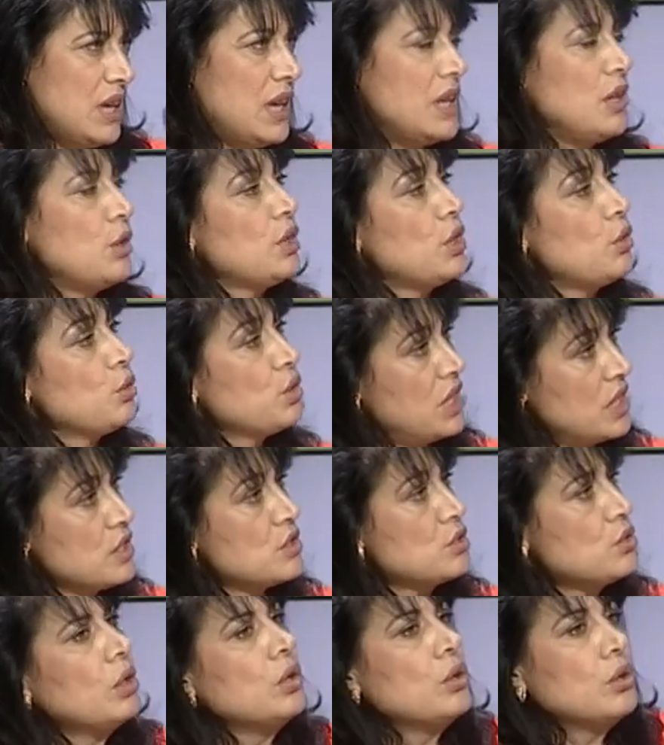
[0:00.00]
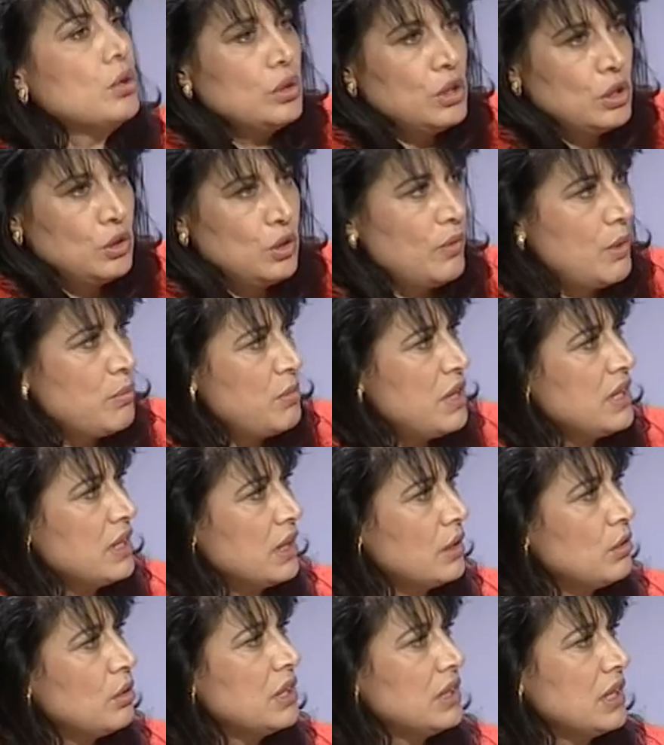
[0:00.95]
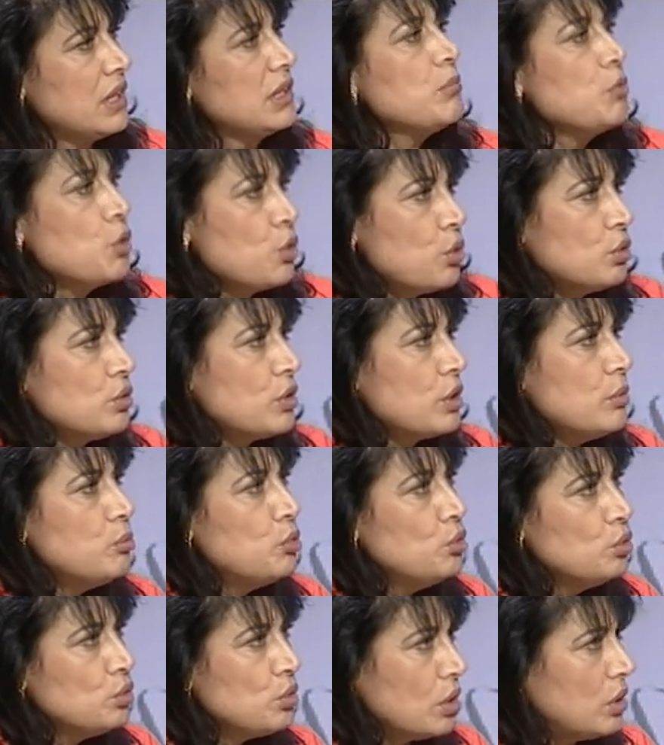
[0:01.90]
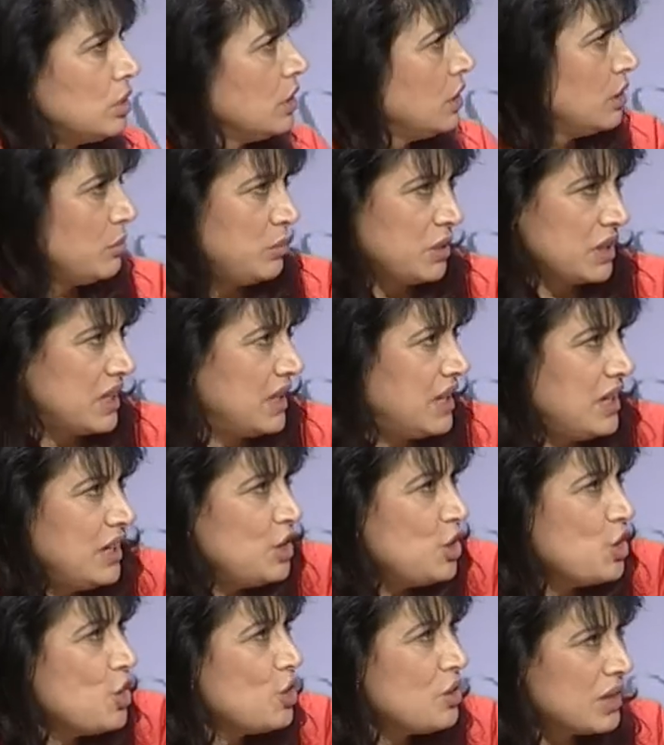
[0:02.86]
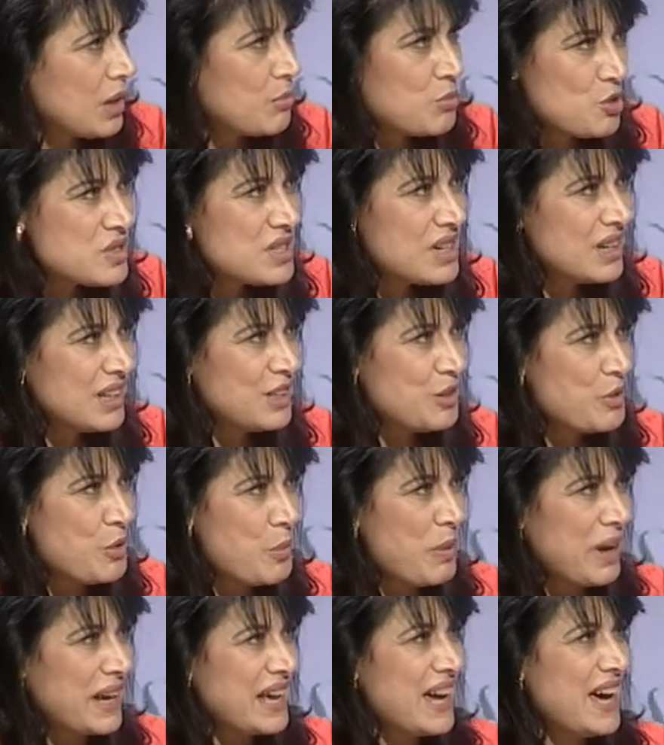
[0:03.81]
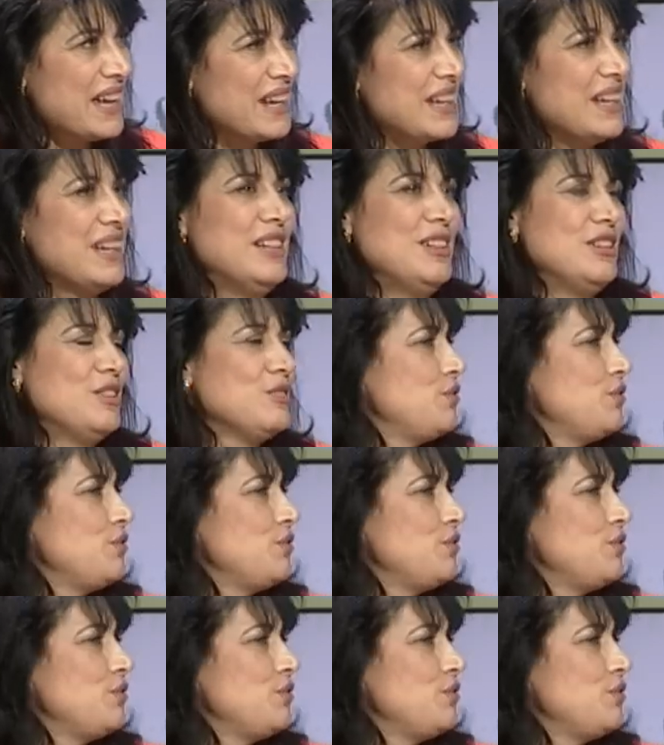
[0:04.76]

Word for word: Mm. Allora ho chiesto, allora ho detto va bene, allora datemi un contributo perché io la mostra la devo pagare,